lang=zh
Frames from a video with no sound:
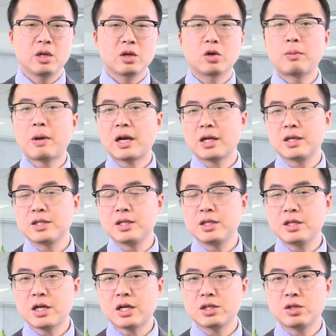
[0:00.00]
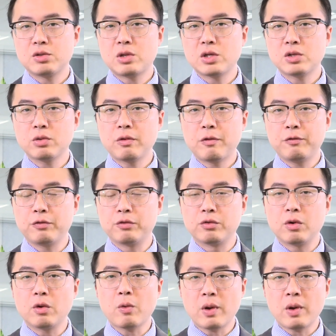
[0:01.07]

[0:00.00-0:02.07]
Go Markets 一站式全中文服务，